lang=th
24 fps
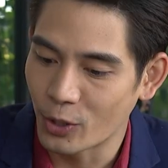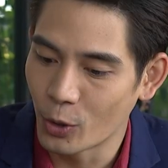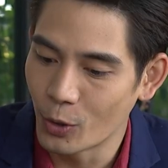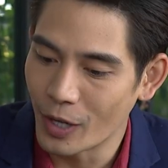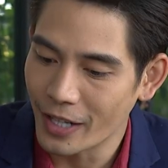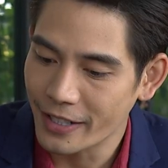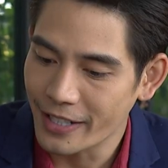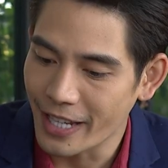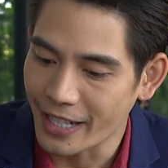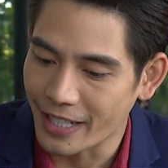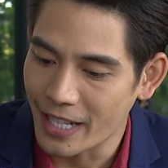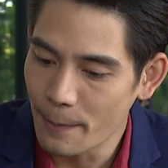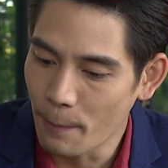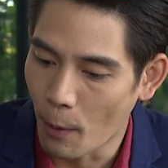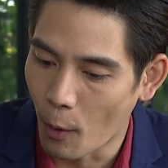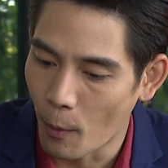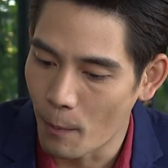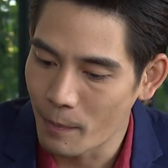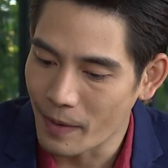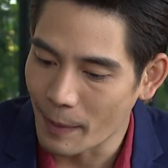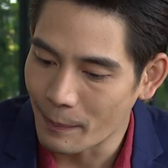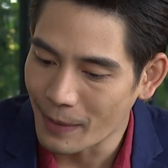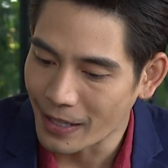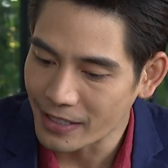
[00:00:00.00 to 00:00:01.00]
ธุรกิจที่ผม
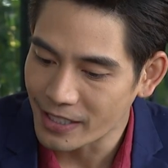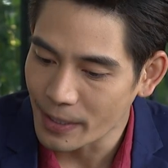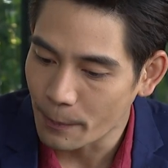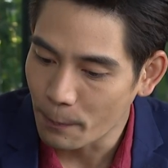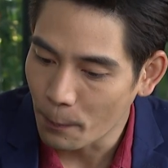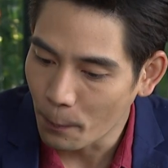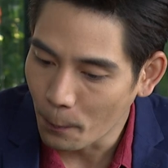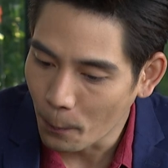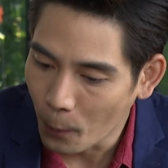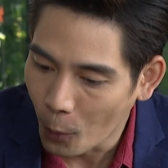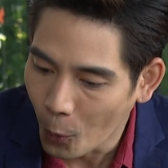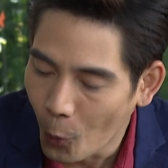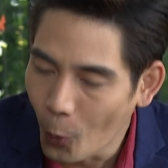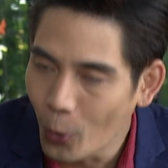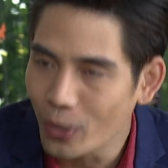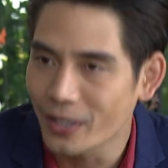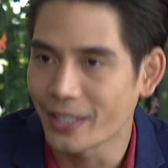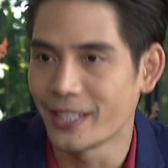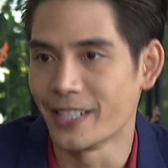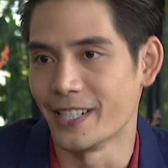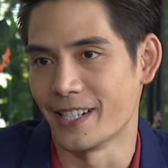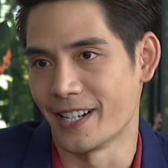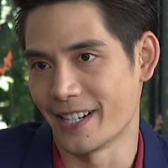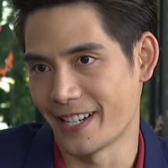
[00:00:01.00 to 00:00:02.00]
กำลังจะพูด
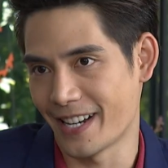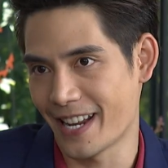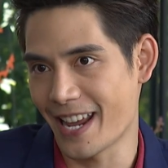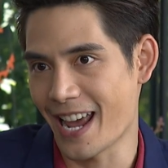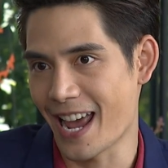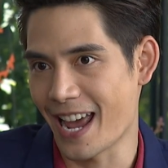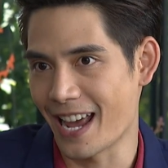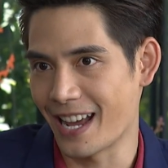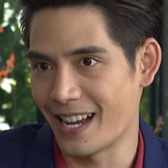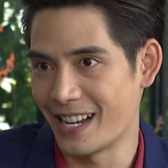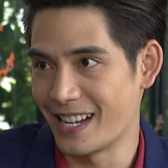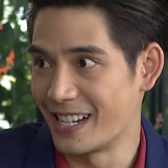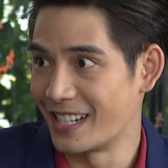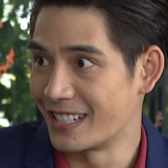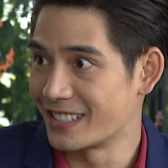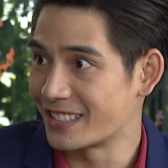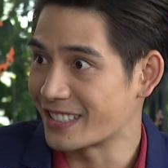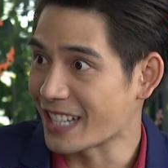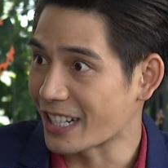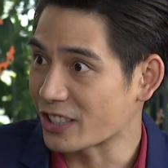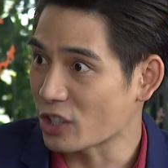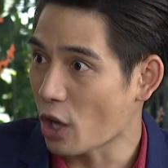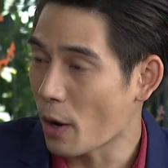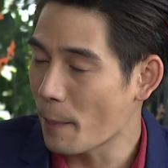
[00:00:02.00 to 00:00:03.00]
ถึงเนี่ย
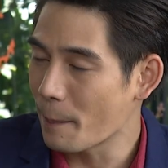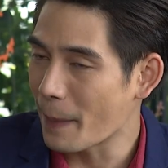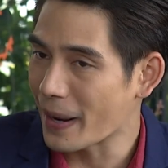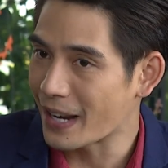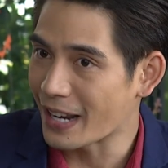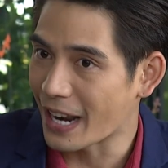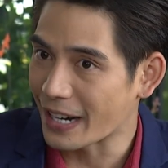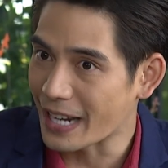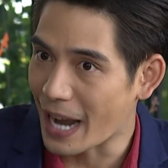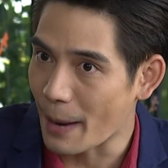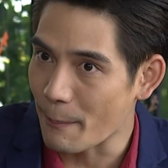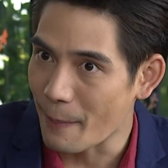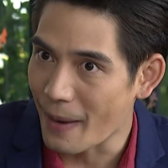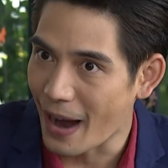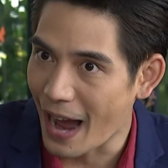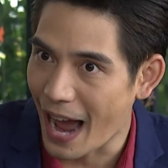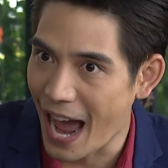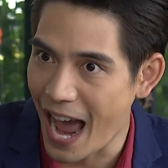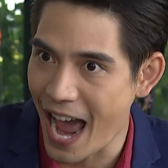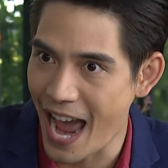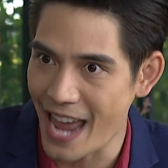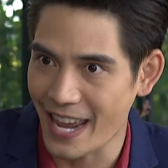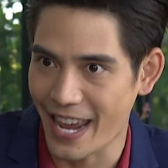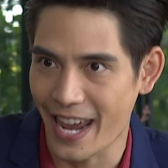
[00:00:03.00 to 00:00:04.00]
จะต้องเป็นระดับ
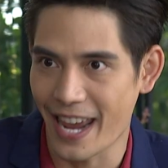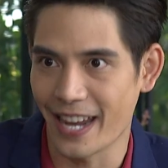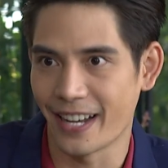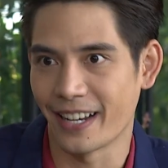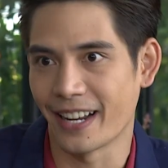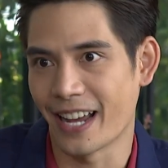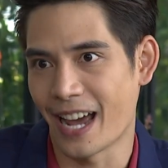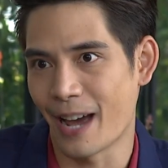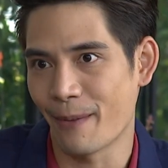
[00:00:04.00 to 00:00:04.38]
High End ค